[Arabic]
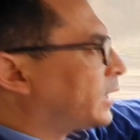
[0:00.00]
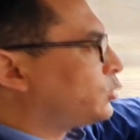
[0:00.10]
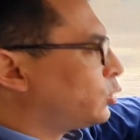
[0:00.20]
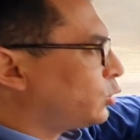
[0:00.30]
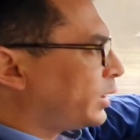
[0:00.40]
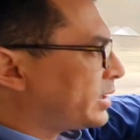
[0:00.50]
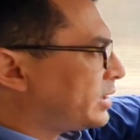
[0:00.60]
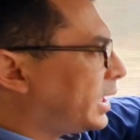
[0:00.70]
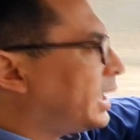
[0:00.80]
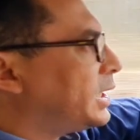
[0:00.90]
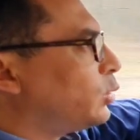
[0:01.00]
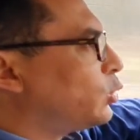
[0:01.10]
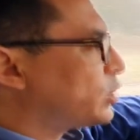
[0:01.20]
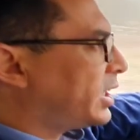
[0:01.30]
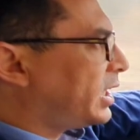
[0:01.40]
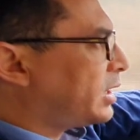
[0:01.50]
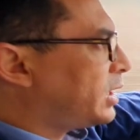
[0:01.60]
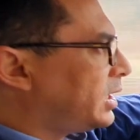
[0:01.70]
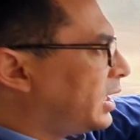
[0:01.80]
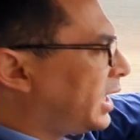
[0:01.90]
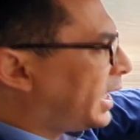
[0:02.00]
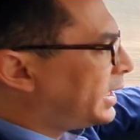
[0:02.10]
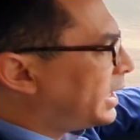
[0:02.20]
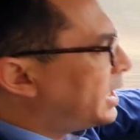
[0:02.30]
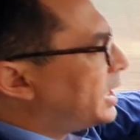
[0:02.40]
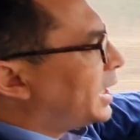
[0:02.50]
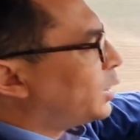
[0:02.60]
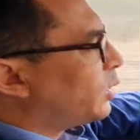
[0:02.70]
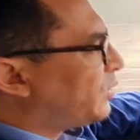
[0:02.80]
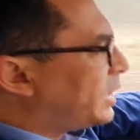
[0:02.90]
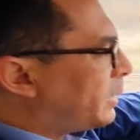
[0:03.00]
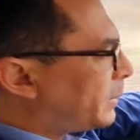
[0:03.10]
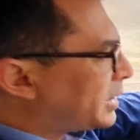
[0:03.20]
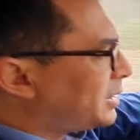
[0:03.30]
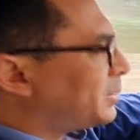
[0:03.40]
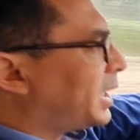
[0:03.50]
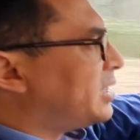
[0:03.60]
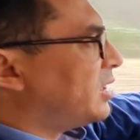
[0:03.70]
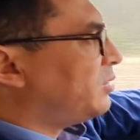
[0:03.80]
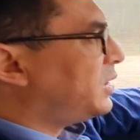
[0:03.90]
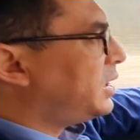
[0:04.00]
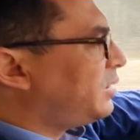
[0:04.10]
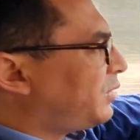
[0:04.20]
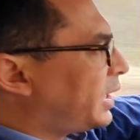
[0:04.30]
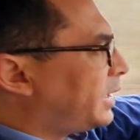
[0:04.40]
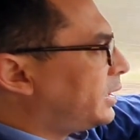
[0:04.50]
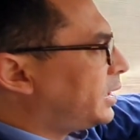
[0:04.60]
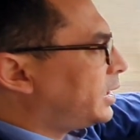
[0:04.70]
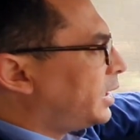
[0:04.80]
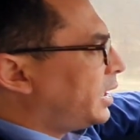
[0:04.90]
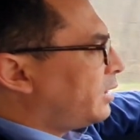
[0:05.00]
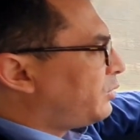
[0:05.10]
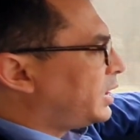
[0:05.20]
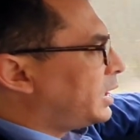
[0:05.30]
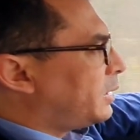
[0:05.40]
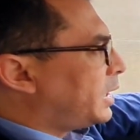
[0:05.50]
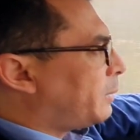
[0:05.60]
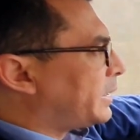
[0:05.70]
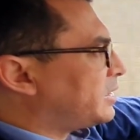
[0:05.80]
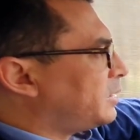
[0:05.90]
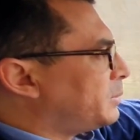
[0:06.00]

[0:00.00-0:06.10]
تو اكسترا اللي هو الشانل الثاني اللي عندنا اللي هو فيه لابارتي نتاع لي زافي فيها فيه لابارتي